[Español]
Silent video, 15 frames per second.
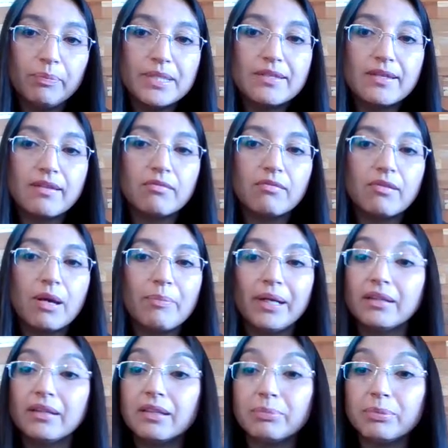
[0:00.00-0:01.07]
especie de una
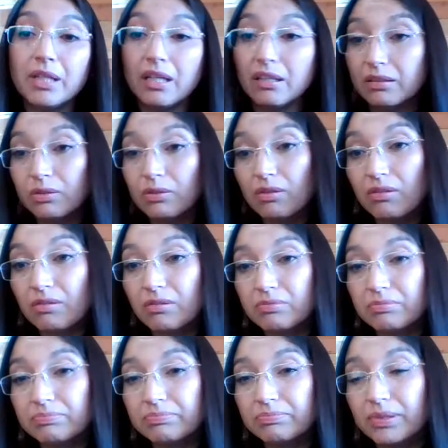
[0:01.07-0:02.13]
parte por el
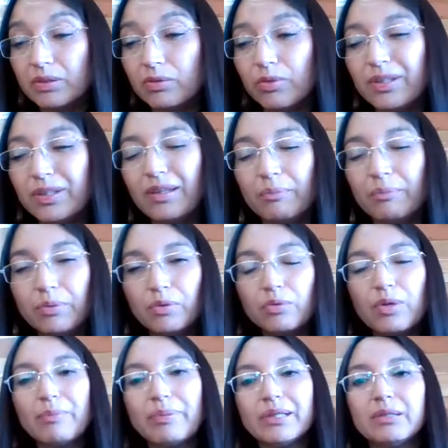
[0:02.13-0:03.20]
todo, pero no es tampoco
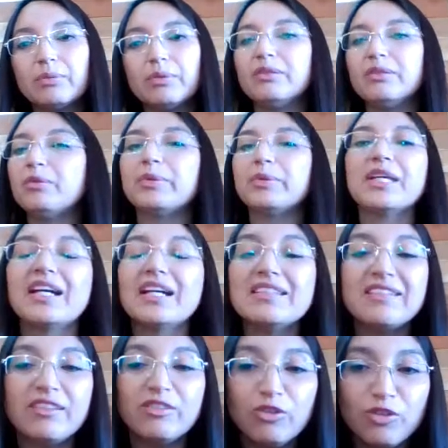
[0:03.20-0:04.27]
una parte por el todo porque es
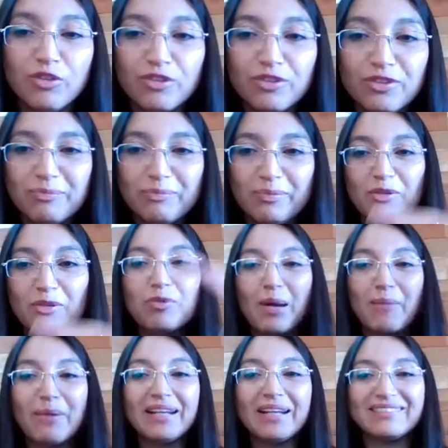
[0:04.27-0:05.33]
casi todo, menos
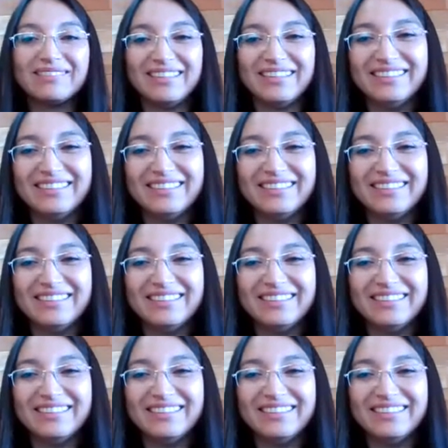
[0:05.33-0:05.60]
una parte,